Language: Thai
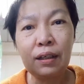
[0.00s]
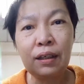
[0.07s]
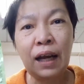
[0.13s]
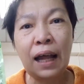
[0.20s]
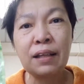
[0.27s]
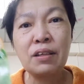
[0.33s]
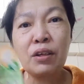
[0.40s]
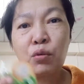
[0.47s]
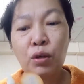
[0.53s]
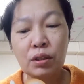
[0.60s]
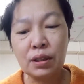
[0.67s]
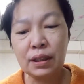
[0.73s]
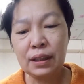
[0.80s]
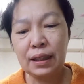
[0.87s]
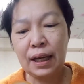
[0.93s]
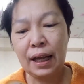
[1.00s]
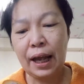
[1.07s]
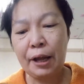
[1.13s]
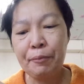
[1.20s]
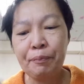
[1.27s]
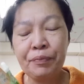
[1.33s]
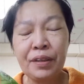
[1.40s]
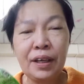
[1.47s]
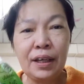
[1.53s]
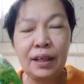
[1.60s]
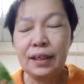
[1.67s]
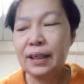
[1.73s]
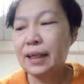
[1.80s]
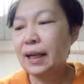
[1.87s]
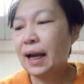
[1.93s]
ร้านสะดวกซื้อนะคะ
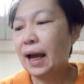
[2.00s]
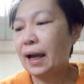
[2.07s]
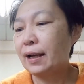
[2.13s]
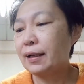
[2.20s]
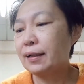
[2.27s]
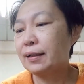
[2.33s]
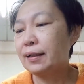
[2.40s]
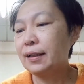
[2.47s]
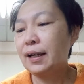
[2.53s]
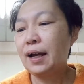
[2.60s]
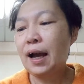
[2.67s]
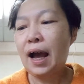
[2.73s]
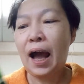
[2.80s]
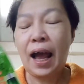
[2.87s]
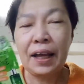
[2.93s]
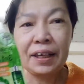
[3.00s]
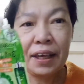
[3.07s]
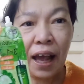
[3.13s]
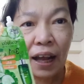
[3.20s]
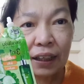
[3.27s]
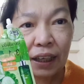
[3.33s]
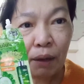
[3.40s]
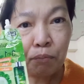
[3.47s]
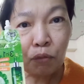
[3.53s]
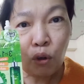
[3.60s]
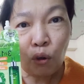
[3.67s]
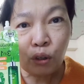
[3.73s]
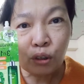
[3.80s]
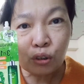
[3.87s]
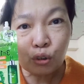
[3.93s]
นี่ค่ะ ไฮยาเข้ม
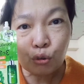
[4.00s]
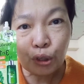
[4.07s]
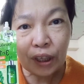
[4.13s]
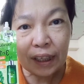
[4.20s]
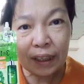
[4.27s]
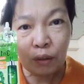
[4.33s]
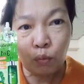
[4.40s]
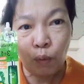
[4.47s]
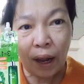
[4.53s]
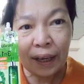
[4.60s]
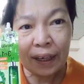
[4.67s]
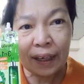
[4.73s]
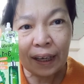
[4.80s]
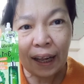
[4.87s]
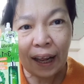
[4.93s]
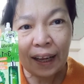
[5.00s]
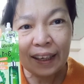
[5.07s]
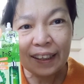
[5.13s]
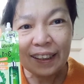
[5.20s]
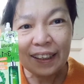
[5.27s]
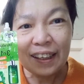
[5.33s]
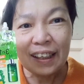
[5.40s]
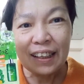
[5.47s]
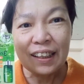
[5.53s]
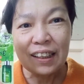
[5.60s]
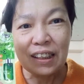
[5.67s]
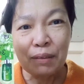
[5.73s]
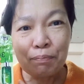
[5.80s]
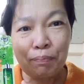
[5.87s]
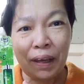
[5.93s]
ข้น3 in 1นะคะ
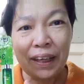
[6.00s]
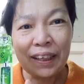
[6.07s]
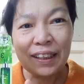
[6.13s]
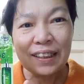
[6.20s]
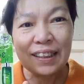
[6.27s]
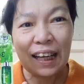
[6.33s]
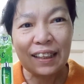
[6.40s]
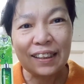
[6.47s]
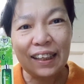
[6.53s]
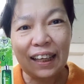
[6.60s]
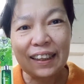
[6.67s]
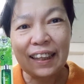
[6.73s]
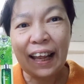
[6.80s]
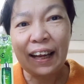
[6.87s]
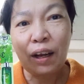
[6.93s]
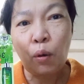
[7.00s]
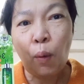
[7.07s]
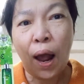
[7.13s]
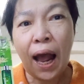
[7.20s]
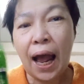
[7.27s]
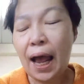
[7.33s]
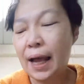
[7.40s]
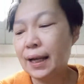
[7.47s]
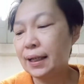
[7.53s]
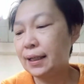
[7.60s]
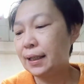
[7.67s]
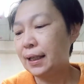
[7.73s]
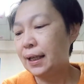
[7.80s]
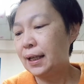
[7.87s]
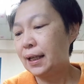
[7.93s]
เป็นสารสกัดแตงกวา
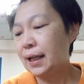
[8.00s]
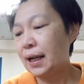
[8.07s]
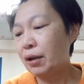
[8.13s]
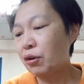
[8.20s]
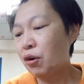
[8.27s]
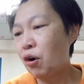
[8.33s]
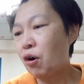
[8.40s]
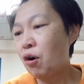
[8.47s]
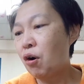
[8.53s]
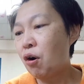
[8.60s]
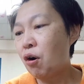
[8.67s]
แล้วก็